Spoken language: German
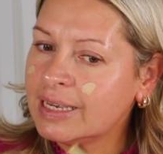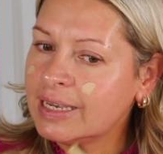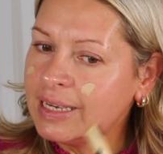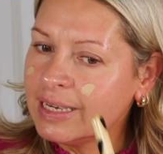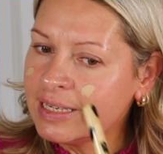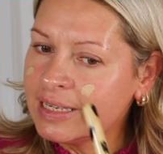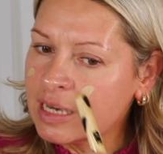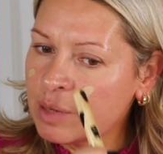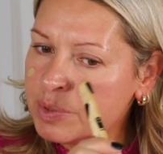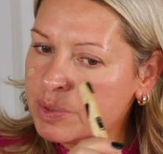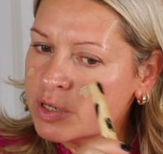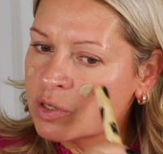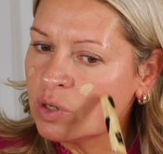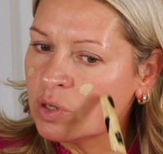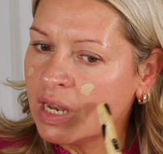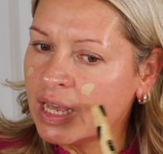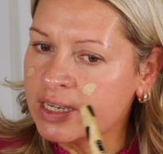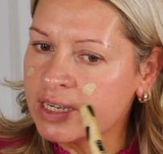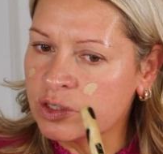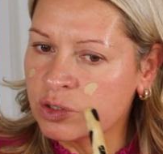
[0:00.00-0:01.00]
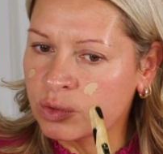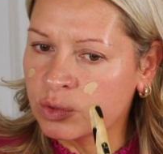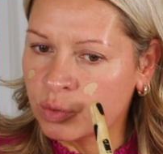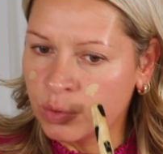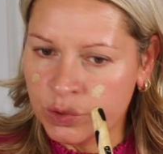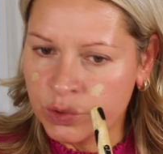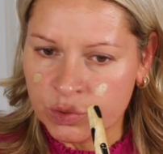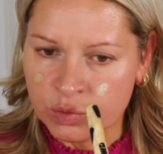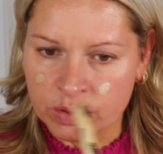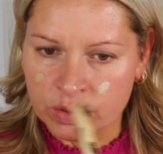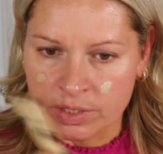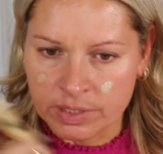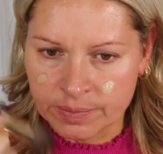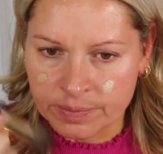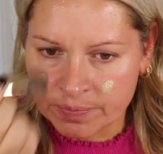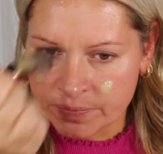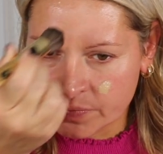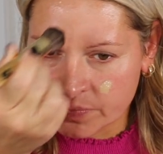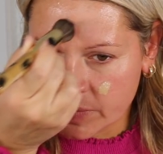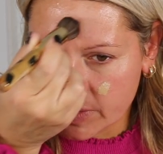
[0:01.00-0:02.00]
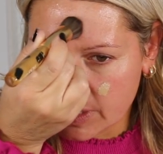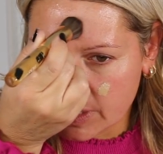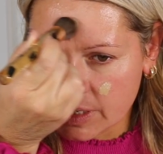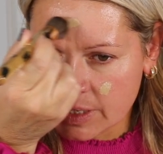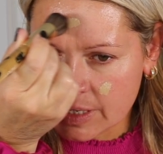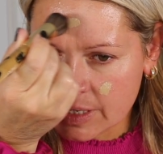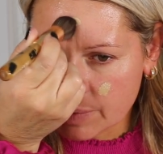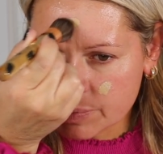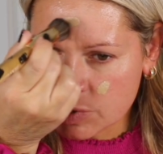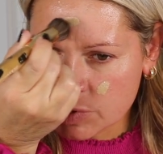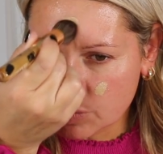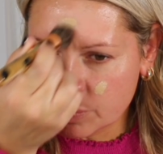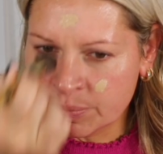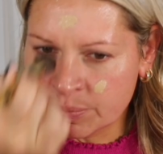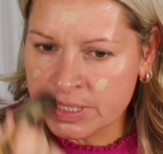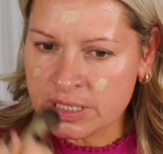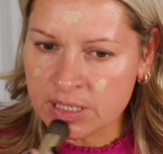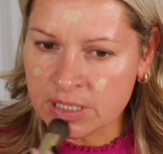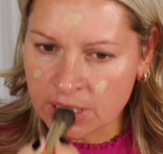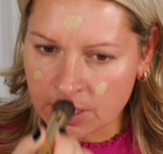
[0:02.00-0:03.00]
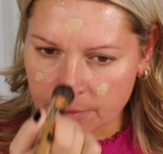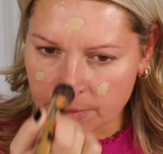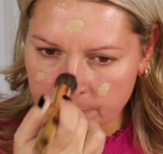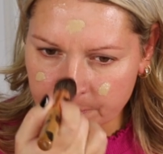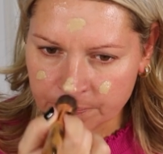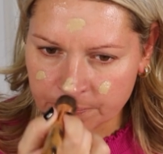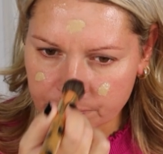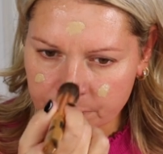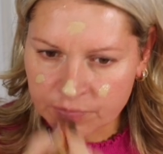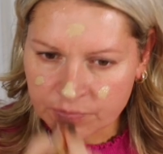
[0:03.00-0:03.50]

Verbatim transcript: Ich habe hier so leichte Rötungen. Ich habe so ein bisschen